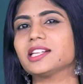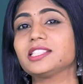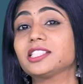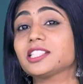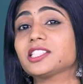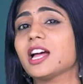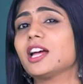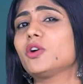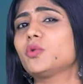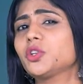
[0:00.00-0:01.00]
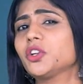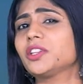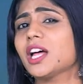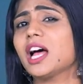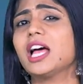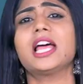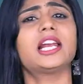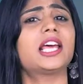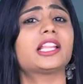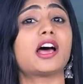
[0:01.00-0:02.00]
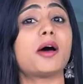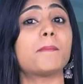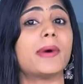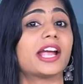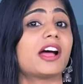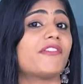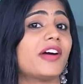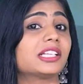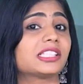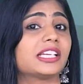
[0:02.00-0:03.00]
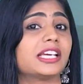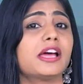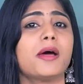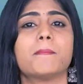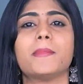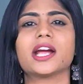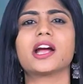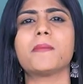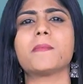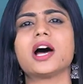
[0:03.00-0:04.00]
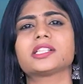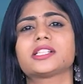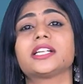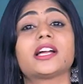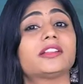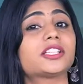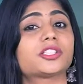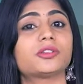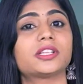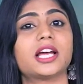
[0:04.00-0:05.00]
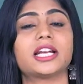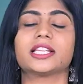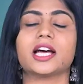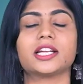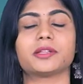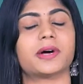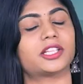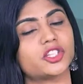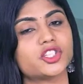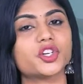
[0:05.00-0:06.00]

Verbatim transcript: ఆశించిన స్థాయిలో ఉంటుందా లేదా మెగా ఫ్యాన్స్కి మెగా మాస్ ట్రీట్ అందిస్తుందా లేదా అనేది మాత్రం